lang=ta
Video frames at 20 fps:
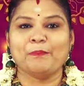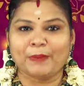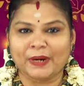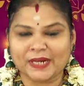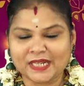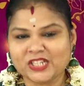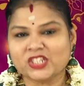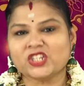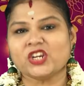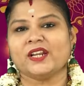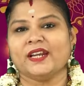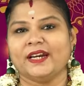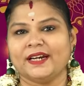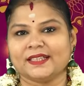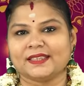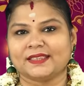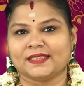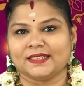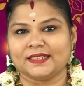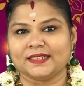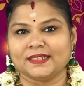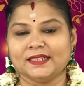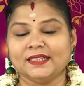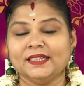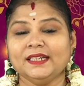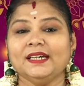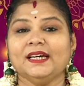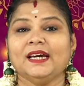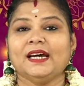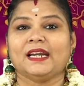மஞ்சள் எடுத்து
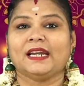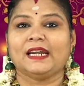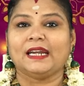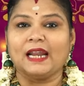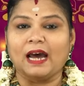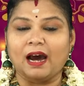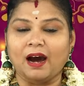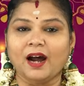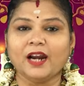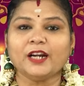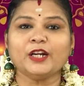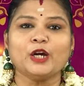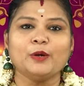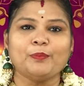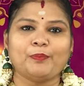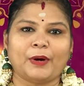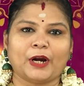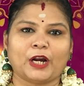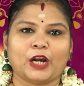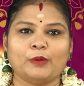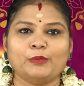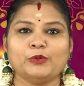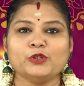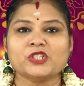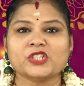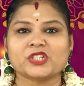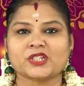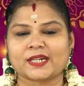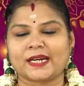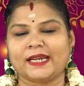நான்கு பக்கமும்
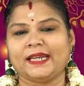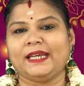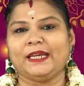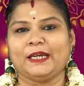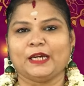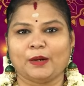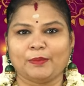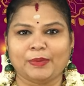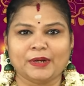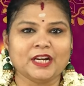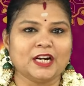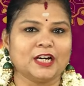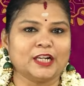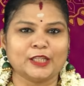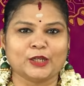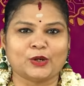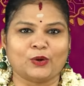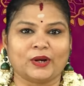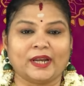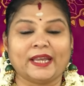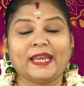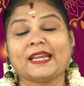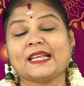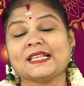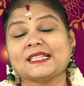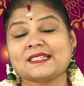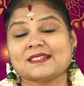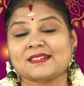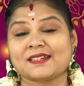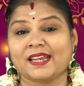ஸ்ரீ அப்படின்னு எழுதிக்கோங்க ஏன்னா
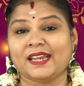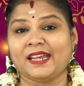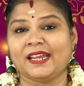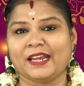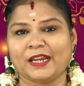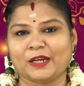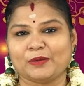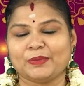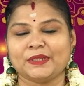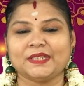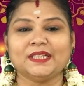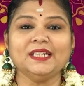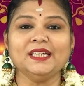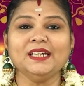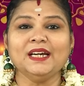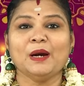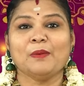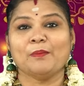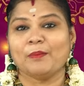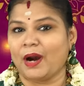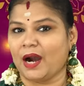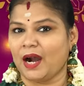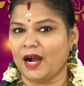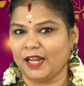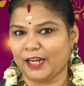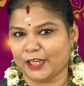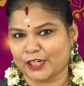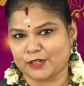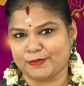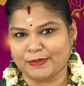ஸ்ரீ என்பது
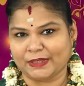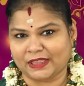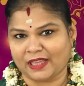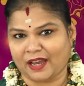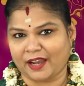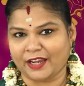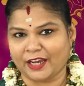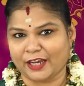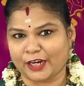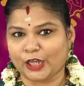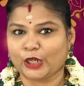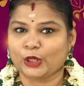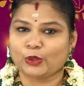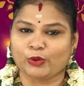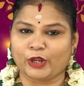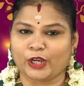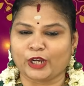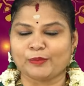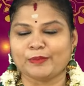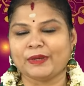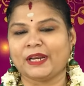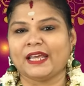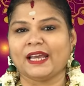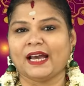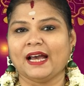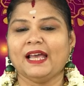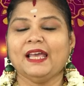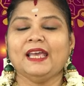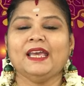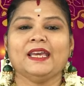மகாலட்சுமி தாயாரை குறிக்கும்
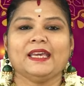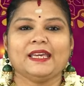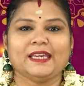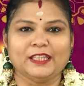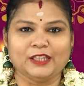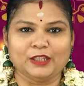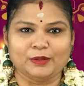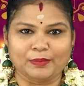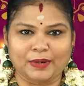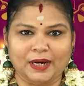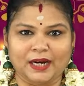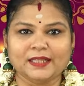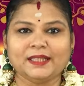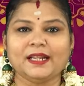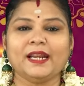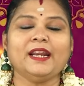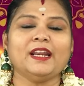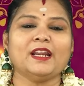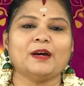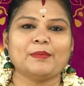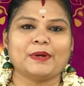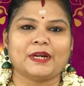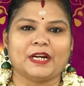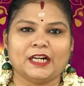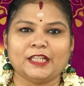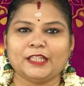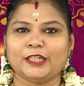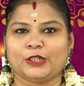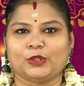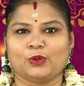இல்லையா இது மாதிரி நம்ம
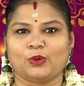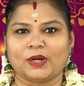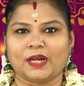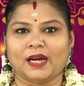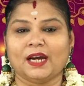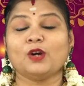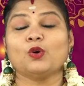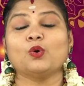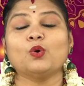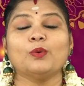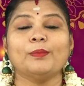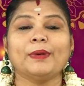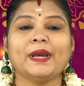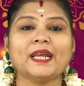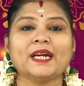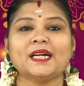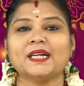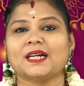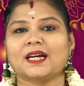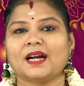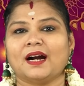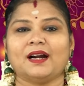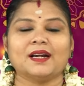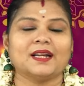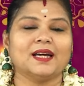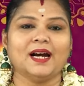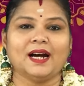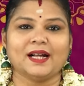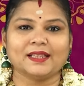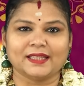எழுதிட்டோம்னா குபேரனுக்கான
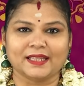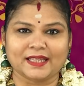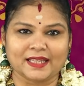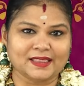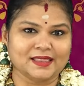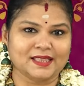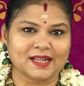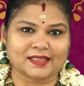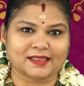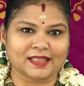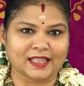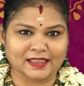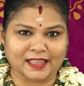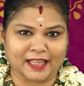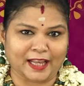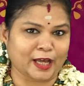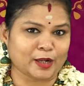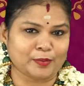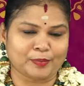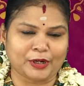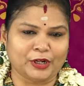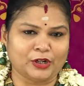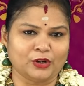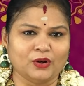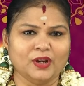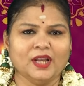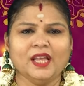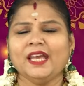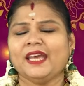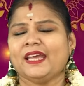அந்த எந்திரத்தை தயார்
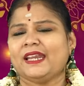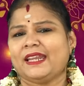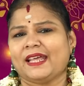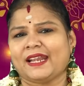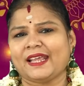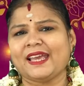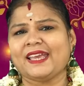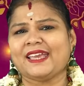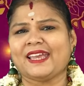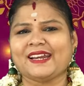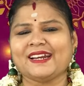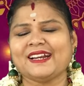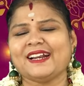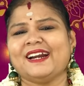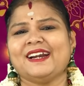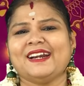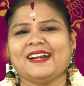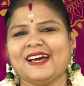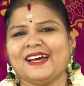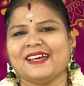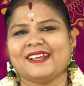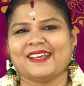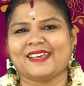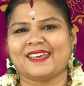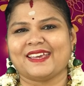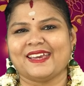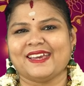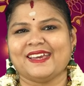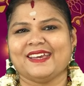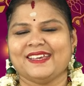பண்ணிட்டோம் நிறைய எண்கள்லாம்
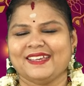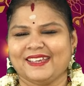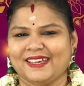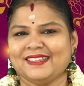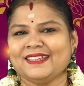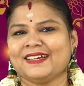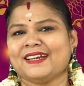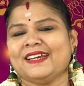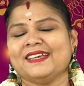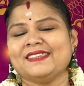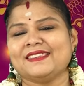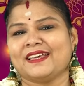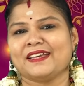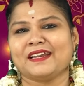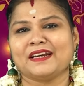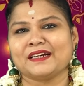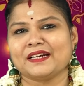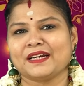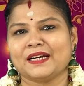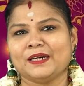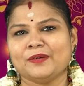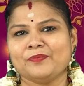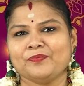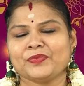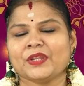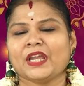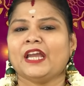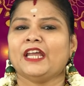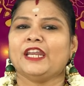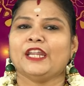இருக்கே எதுக்கு இந்த எண்கள்
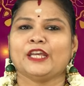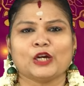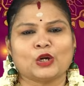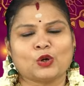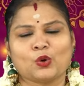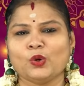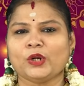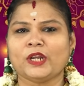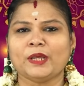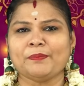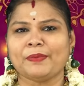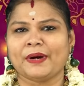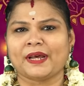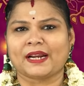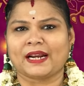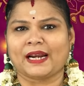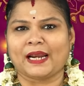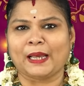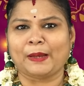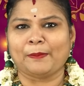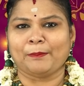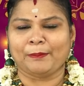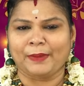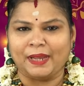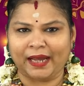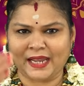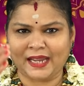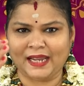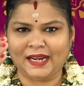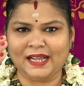நீங்கள் கூட்டி பாருங்களேன்
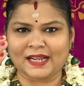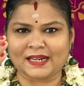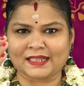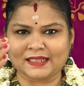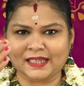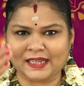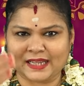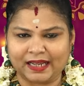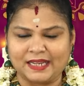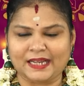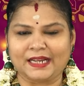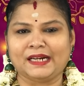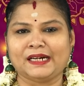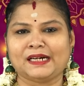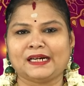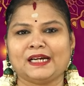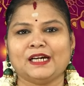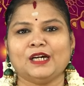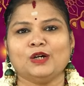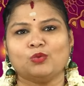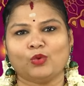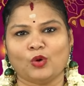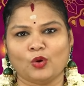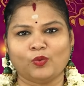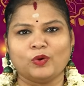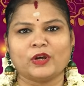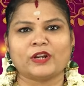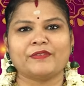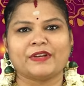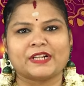மேலேருந்து கீழே
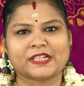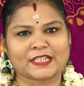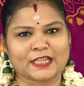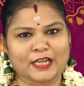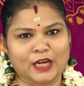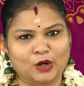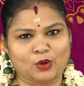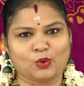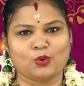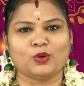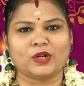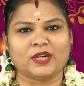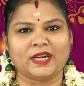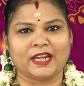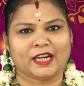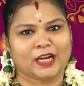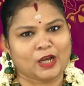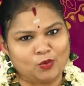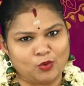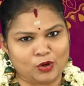ஒவ்வொரு வரிசையாக கூட்டினீங்கன்னா